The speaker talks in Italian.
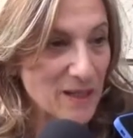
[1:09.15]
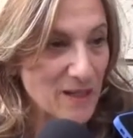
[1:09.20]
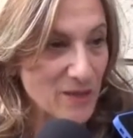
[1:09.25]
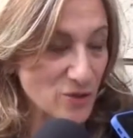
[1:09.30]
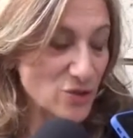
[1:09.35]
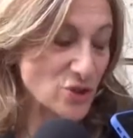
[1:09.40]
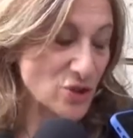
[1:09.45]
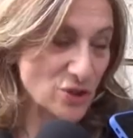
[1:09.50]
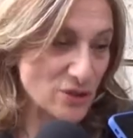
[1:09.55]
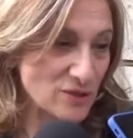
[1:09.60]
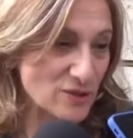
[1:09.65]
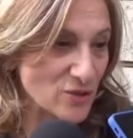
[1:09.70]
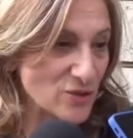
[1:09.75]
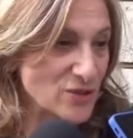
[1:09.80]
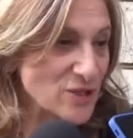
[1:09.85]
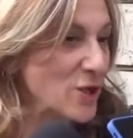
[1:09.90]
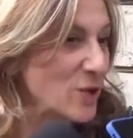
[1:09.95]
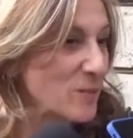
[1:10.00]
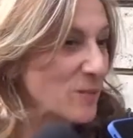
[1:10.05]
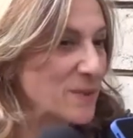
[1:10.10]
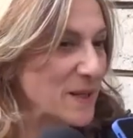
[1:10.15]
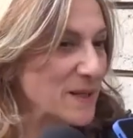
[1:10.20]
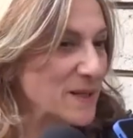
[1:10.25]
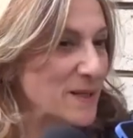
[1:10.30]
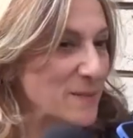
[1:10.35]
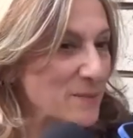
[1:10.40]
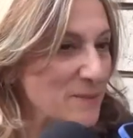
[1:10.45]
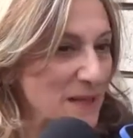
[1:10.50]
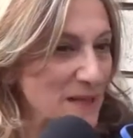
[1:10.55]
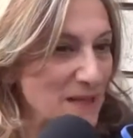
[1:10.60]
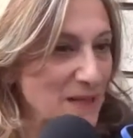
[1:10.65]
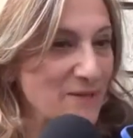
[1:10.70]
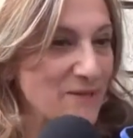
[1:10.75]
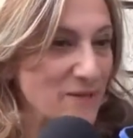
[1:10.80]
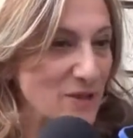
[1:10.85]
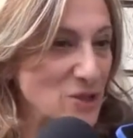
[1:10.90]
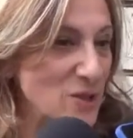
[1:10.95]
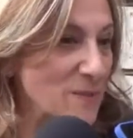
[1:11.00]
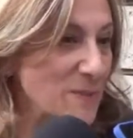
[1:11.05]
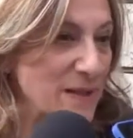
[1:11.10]
Non, ci, non si comprende bene
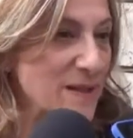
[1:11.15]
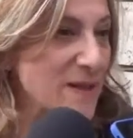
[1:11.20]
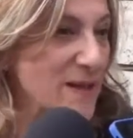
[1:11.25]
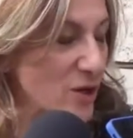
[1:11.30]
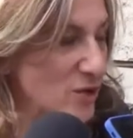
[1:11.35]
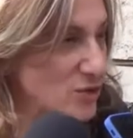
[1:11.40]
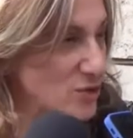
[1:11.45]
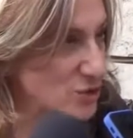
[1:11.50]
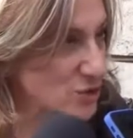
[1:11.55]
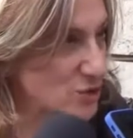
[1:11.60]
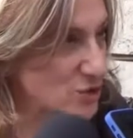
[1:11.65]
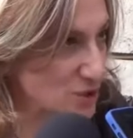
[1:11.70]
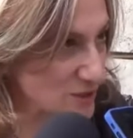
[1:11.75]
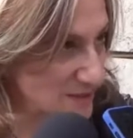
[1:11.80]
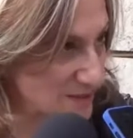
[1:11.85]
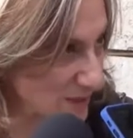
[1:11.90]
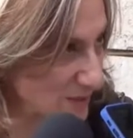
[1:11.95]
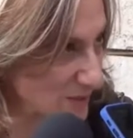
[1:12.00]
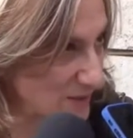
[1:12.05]
invece perché oggi ci sia